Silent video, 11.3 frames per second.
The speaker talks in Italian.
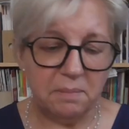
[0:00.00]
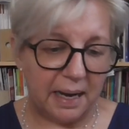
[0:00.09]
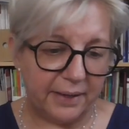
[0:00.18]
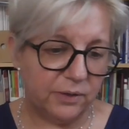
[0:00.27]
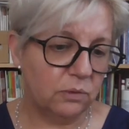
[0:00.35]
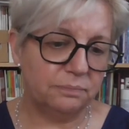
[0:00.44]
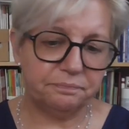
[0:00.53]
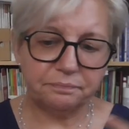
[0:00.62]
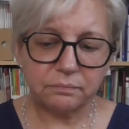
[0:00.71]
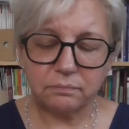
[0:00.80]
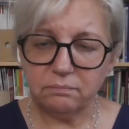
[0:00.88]
in bagno
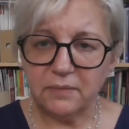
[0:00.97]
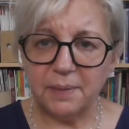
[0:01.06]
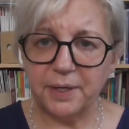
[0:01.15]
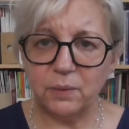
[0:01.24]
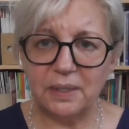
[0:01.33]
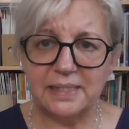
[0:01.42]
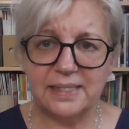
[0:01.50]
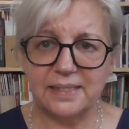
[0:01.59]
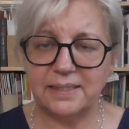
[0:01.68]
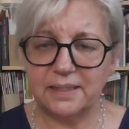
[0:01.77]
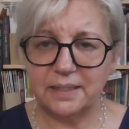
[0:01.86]
per
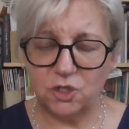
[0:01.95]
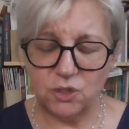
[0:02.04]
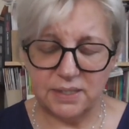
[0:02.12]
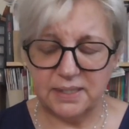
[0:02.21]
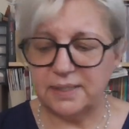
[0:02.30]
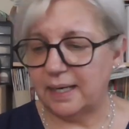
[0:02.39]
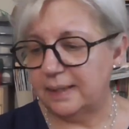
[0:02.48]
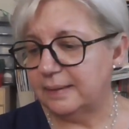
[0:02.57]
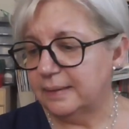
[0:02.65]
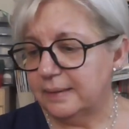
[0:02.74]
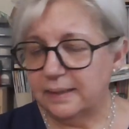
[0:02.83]
qualsiasi necessità,
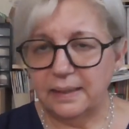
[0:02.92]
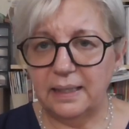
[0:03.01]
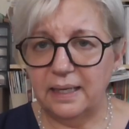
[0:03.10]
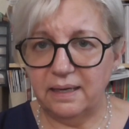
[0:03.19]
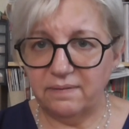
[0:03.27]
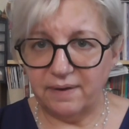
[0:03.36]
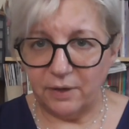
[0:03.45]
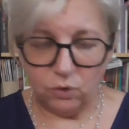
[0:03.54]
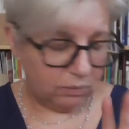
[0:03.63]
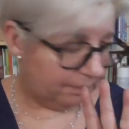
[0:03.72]
eh, vanno